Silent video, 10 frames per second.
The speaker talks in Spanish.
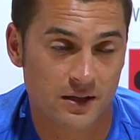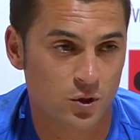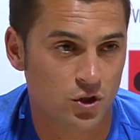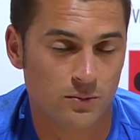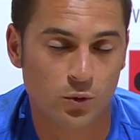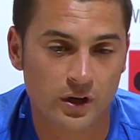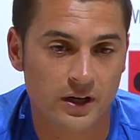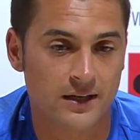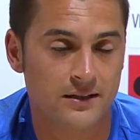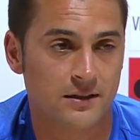Hemos sido muy
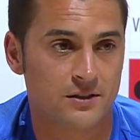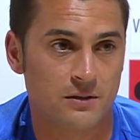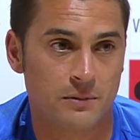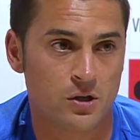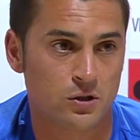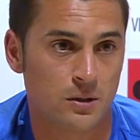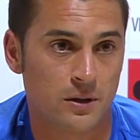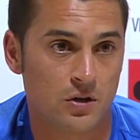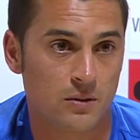realistas siempre en nuestro trabajo,